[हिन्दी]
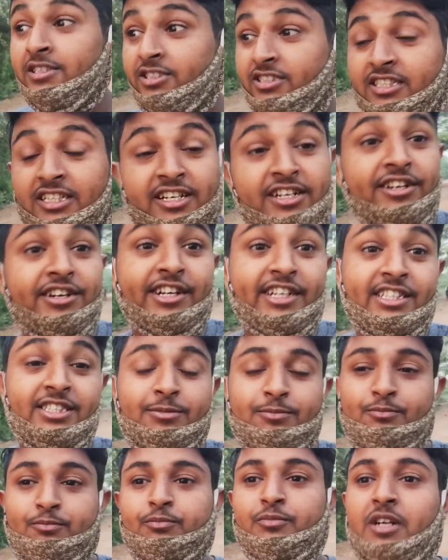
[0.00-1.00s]
सनराइज़
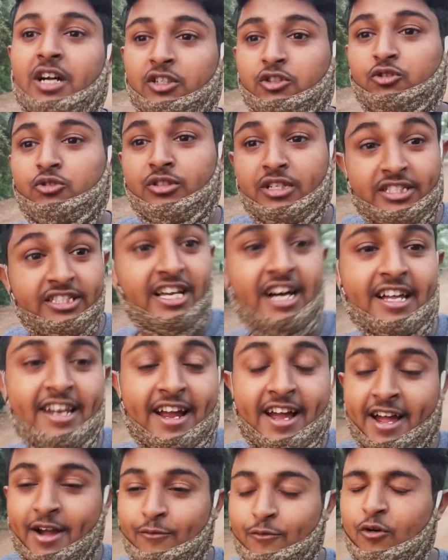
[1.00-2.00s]
का जो
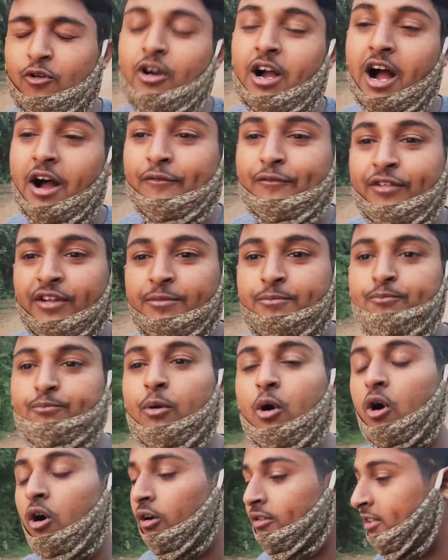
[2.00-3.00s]
नज़ारा है वो काफ़ी
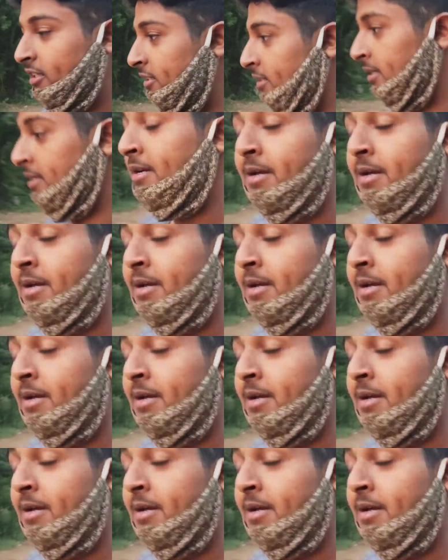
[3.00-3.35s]
बहुत ही